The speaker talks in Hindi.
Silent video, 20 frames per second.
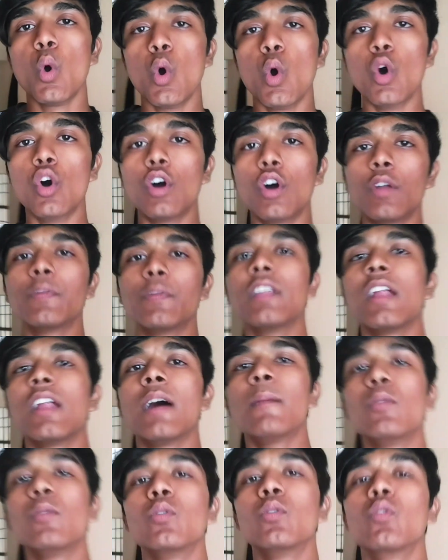और फिर
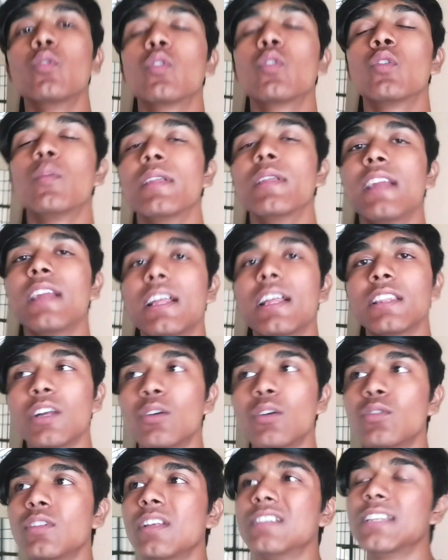आप लोगों को बताता
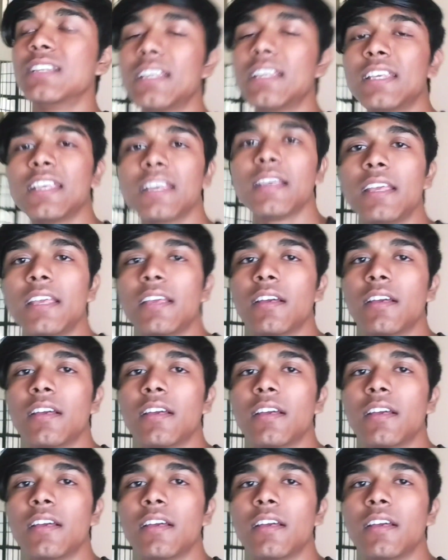हूँ जैसे कि